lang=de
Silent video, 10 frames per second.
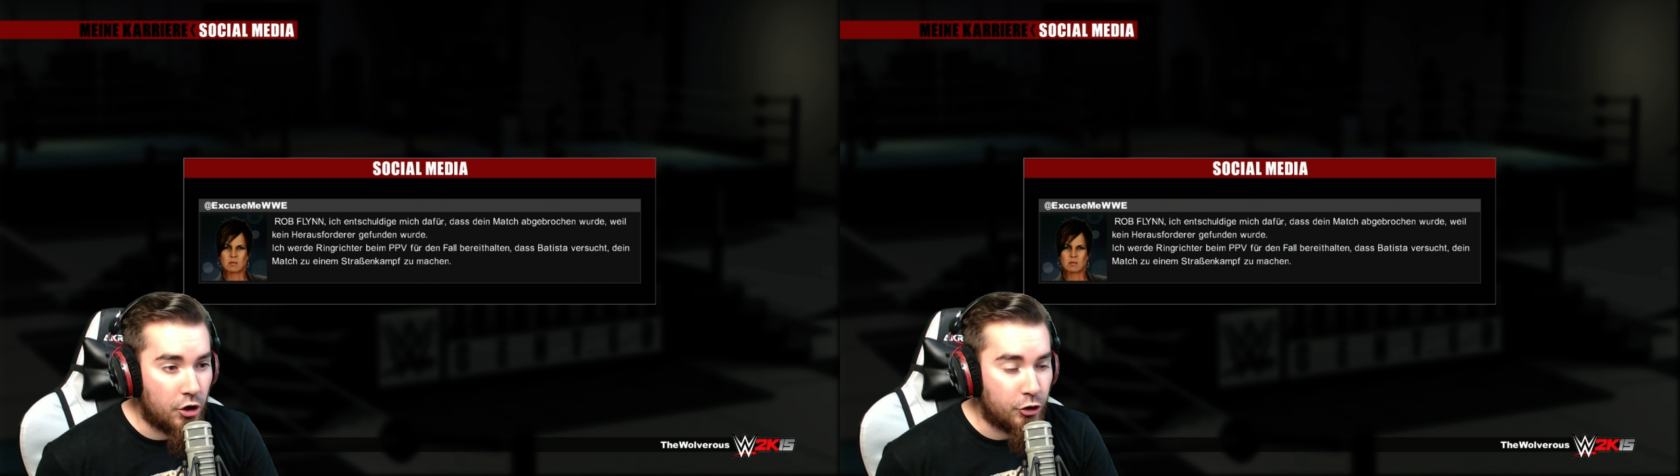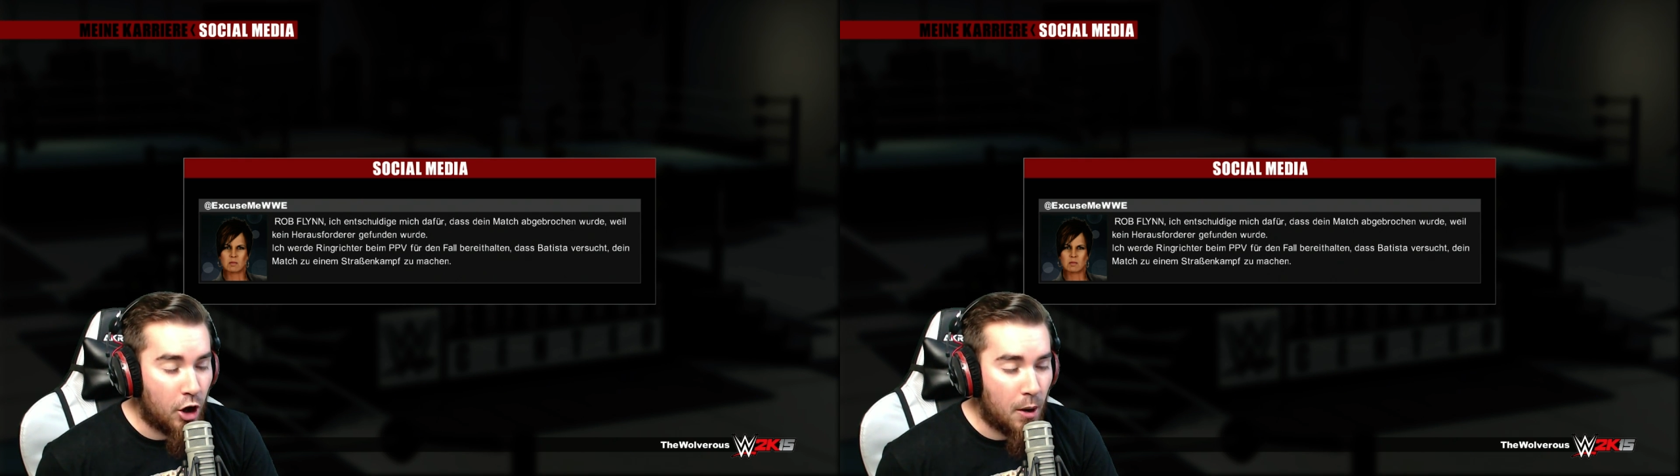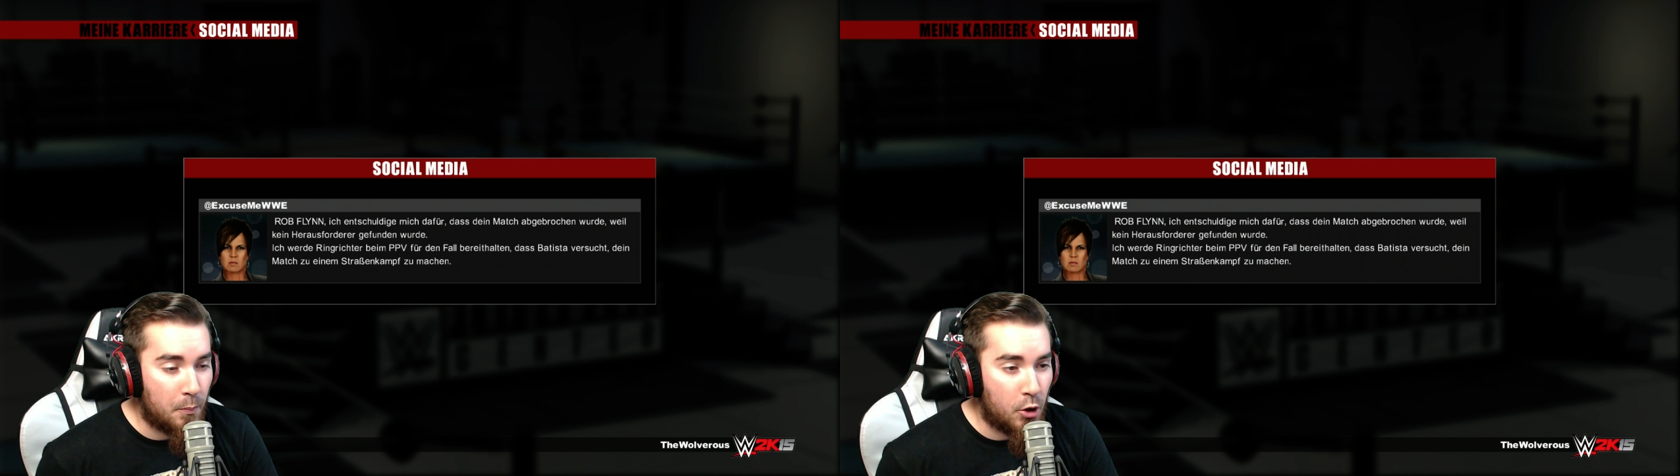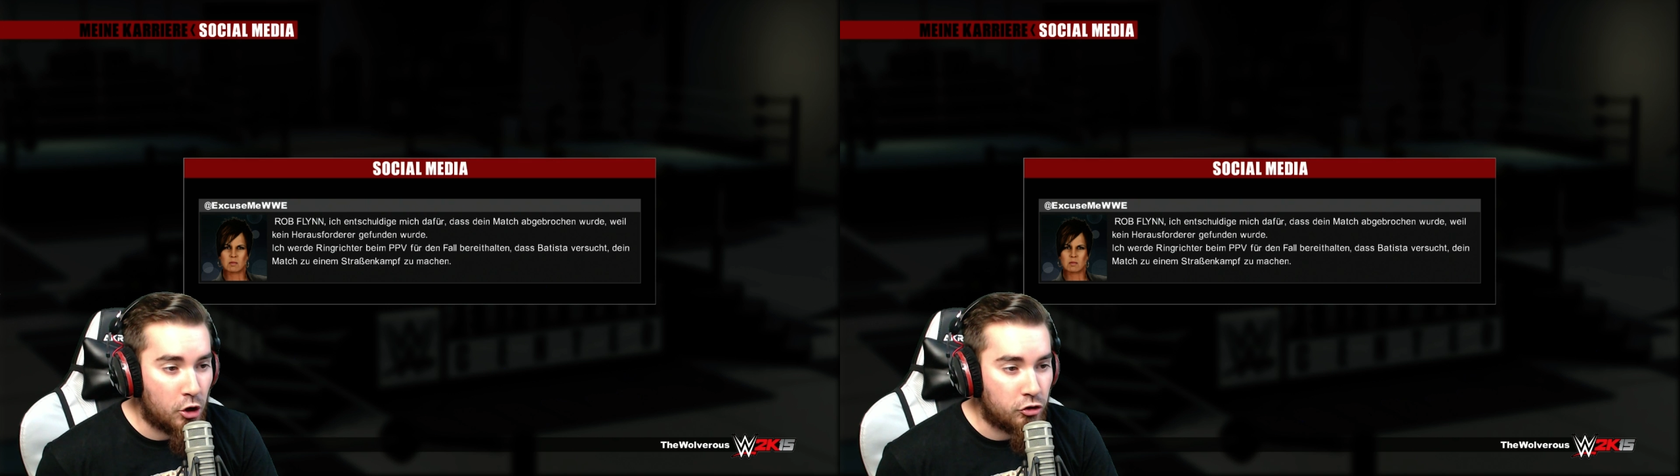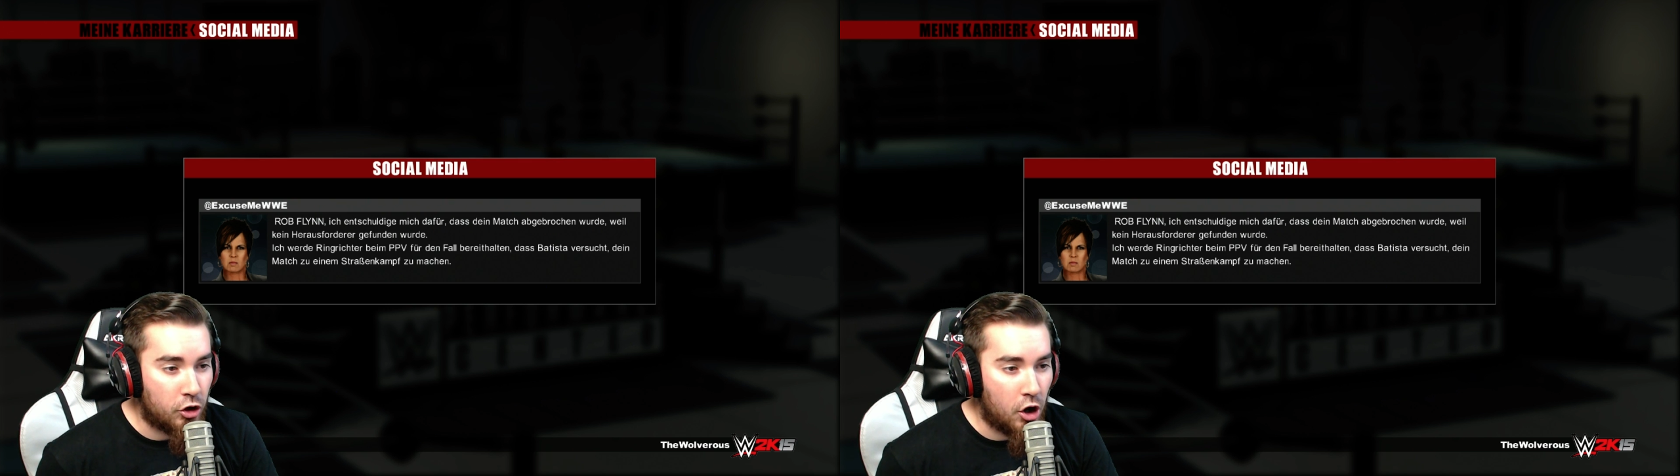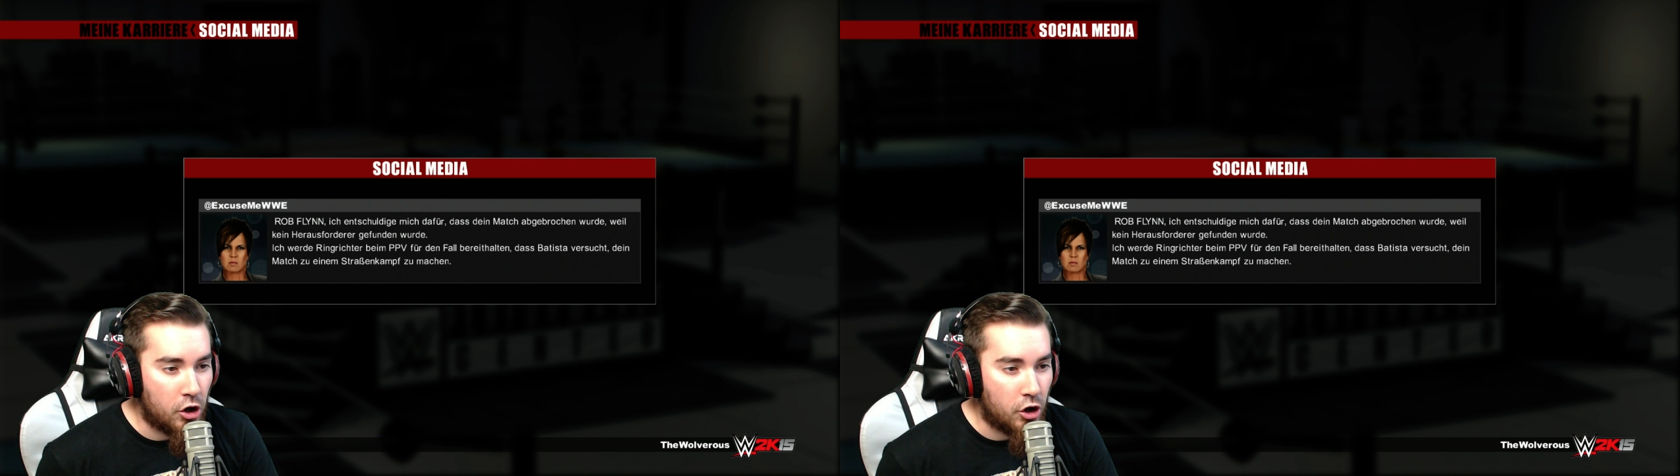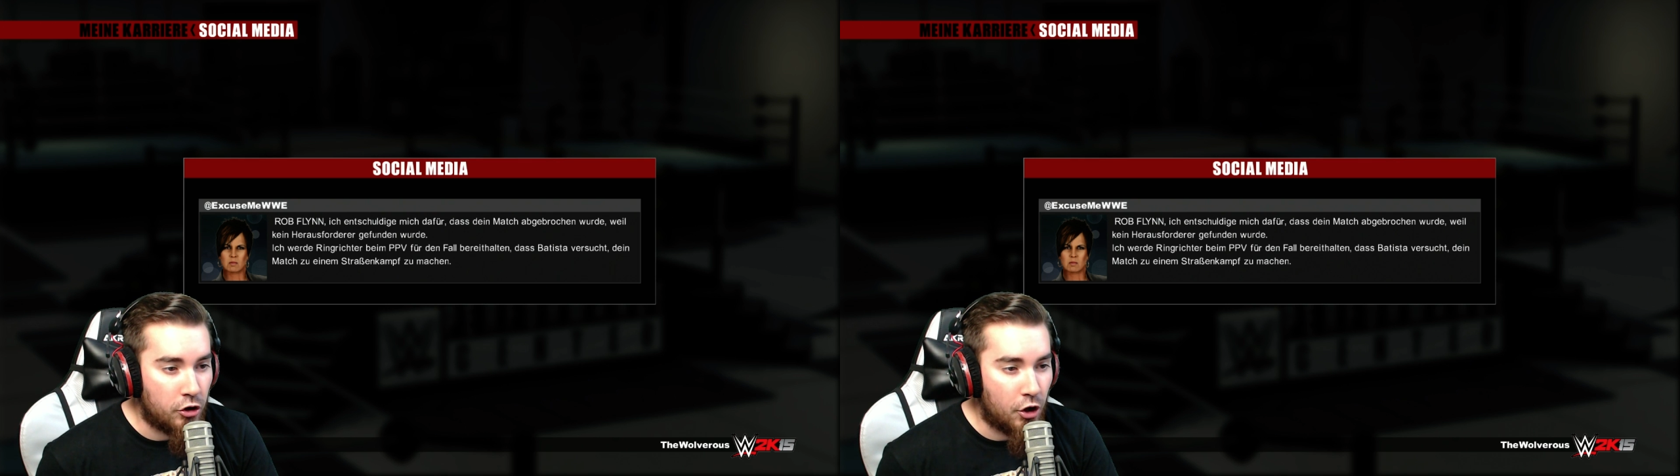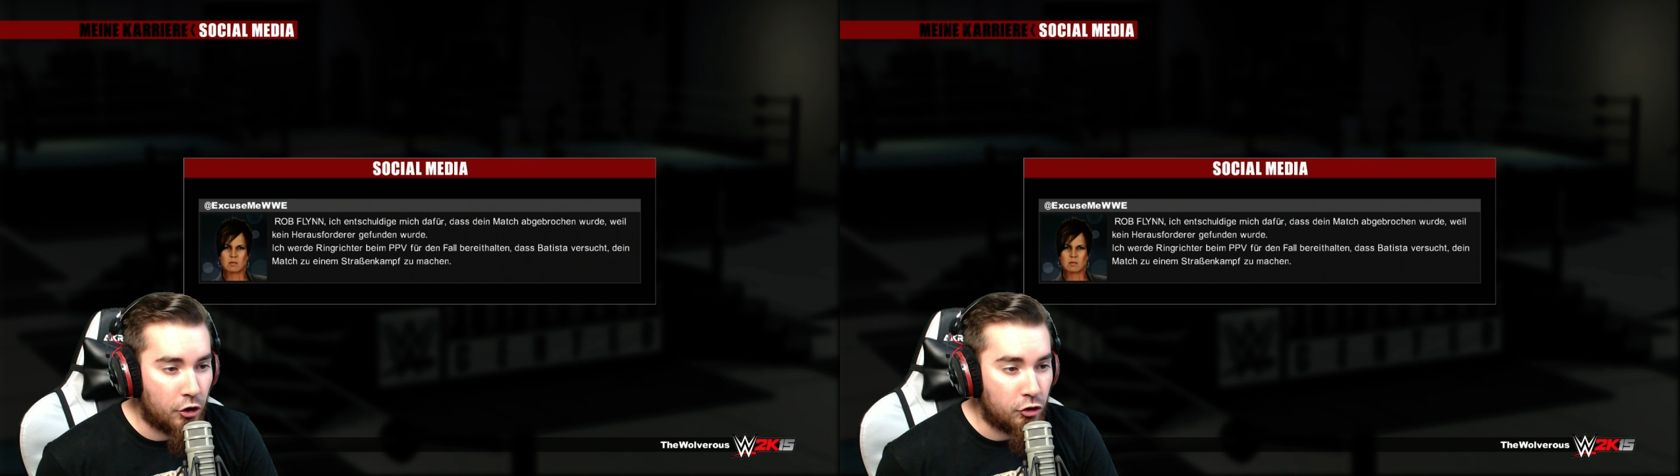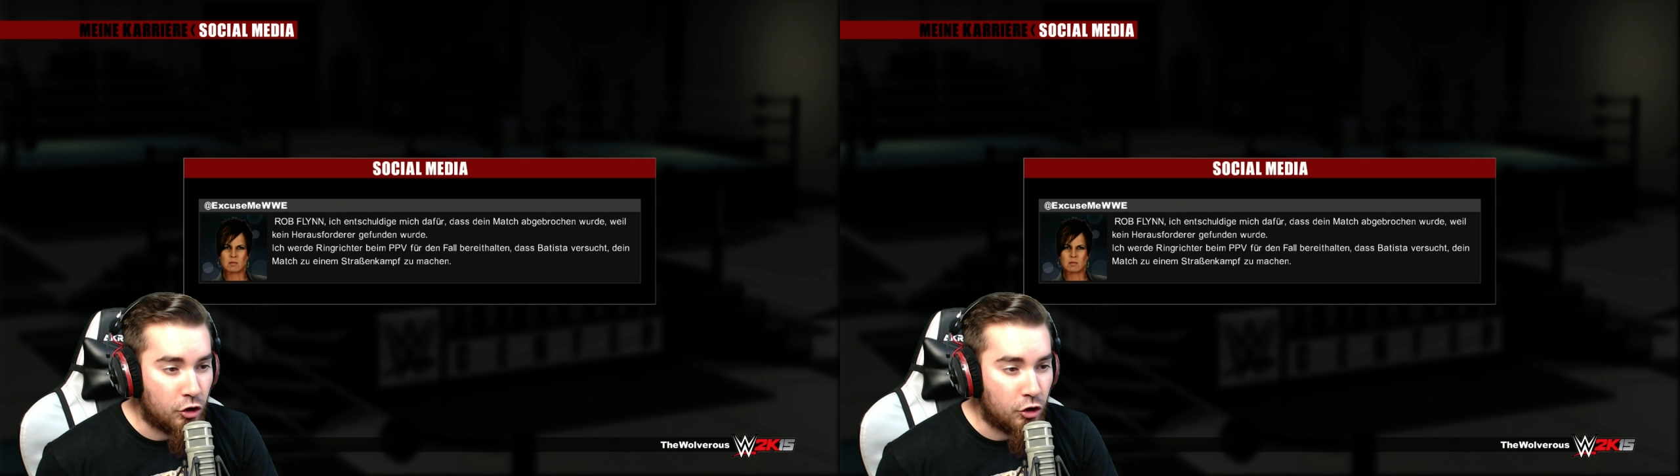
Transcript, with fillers: ich hab nix gegen einen